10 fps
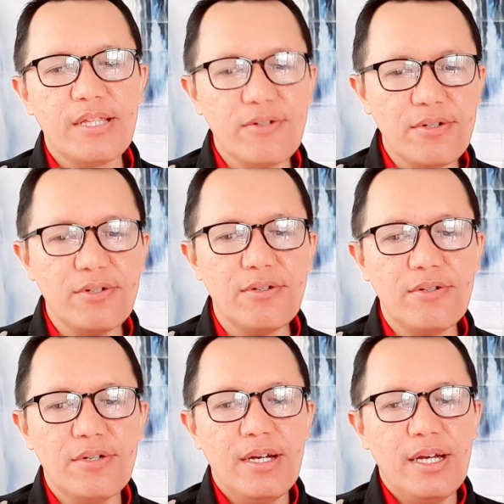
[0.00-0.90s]

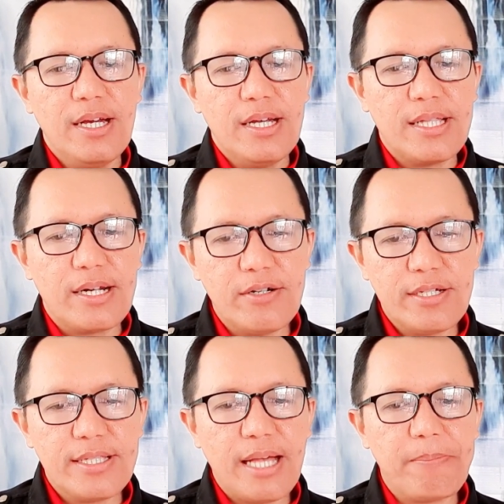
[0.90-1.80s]
tuh
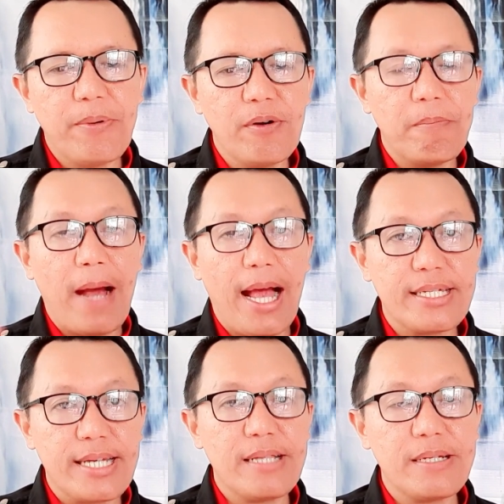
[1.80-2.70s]
terus nabung
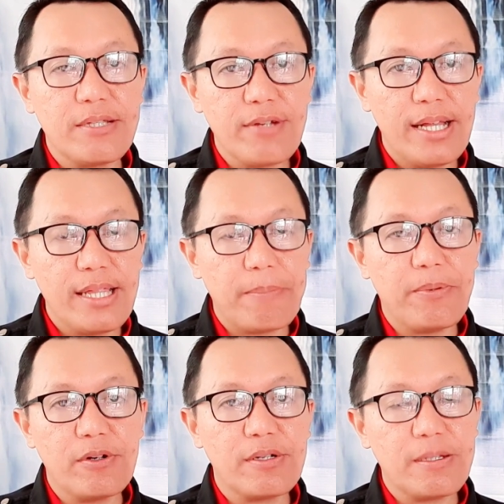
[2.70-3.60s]
emas kan situ ya
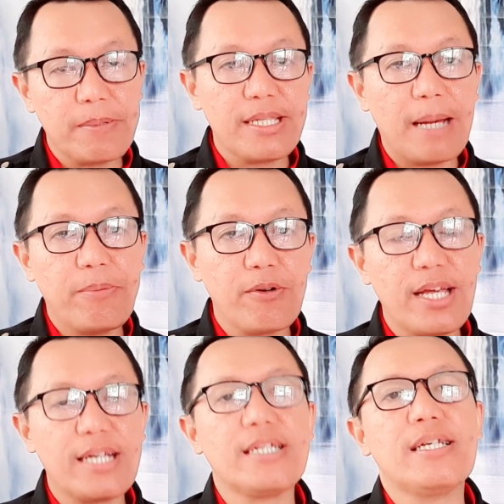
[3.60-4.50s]
nabung seperti tabung
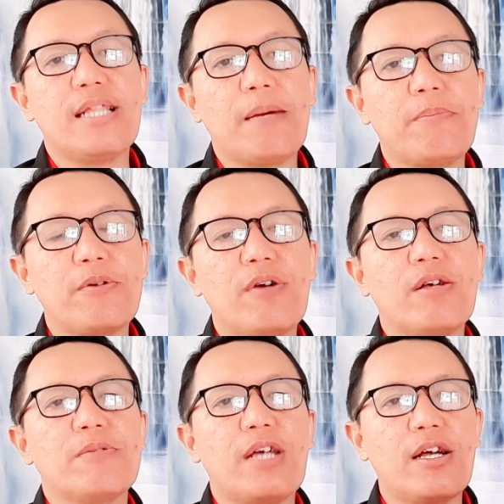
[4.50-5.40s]
tadi ya nabung itu
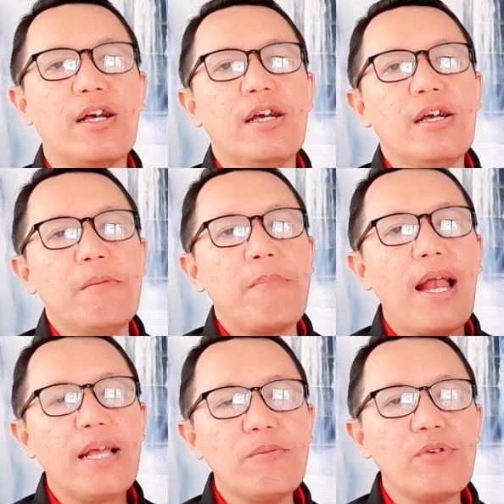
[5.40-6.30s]
ya bisa
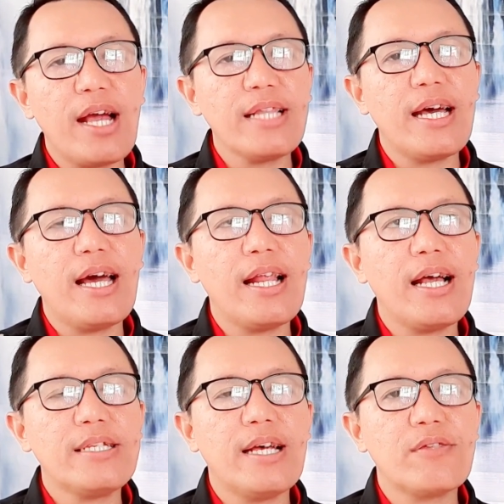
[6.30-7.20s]
paling murah
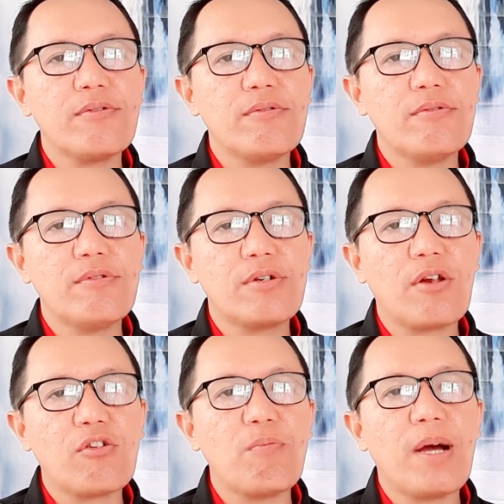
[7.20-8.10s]
katakanlah satu
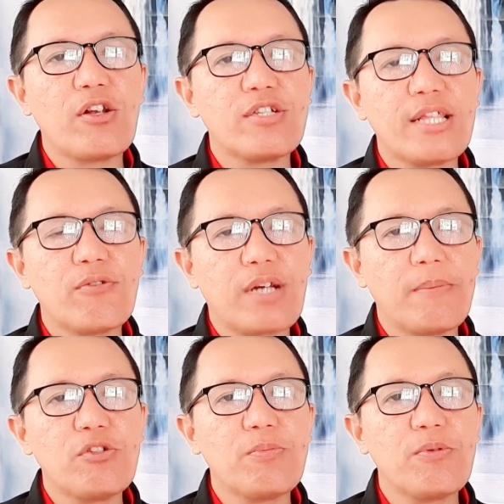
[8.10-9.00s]
satu
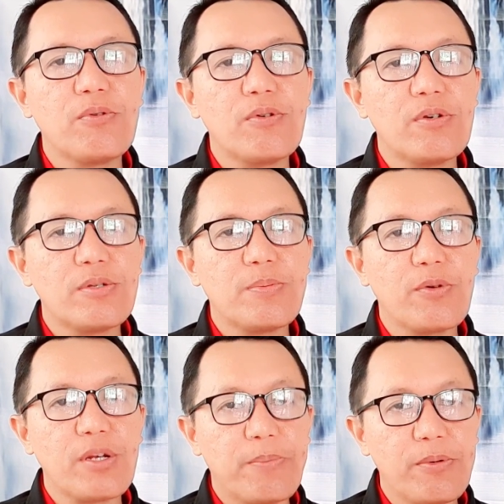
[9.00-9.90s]
gram itu sepuluh
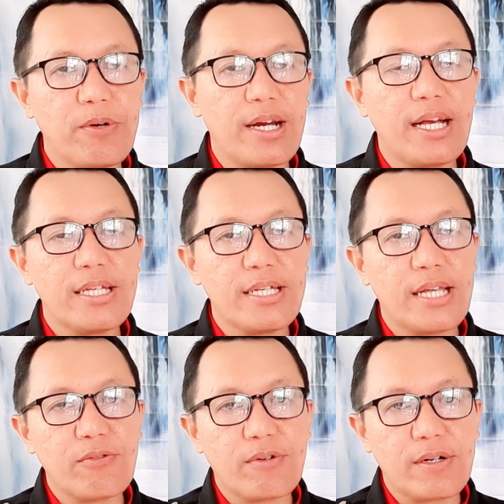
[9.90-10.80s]
sepuluh ribu karena
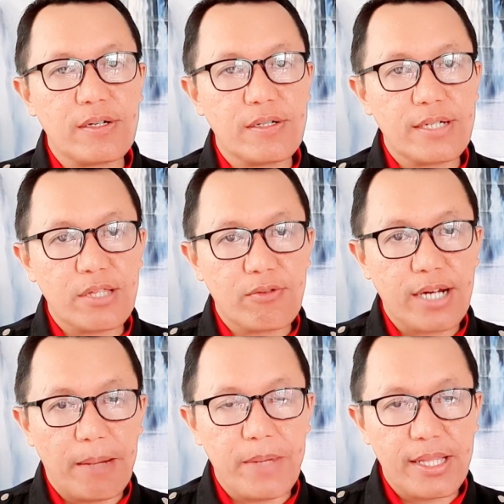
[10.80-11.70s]
satu satu
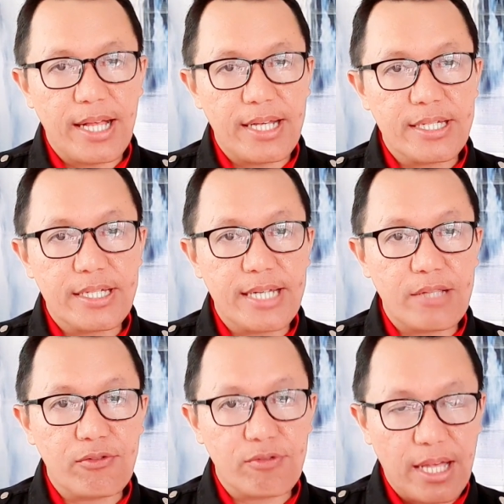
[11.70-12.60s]
gramnya adalah
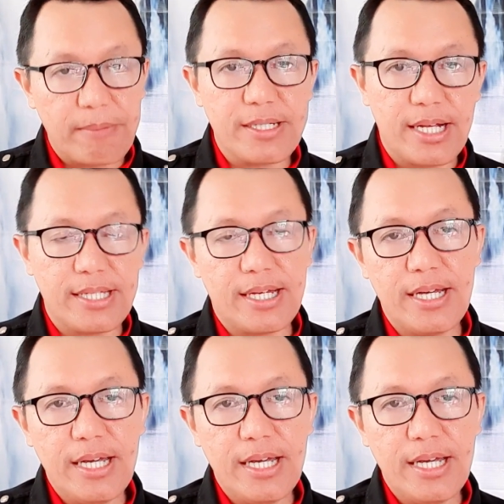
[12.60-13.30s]
satu juta misalnya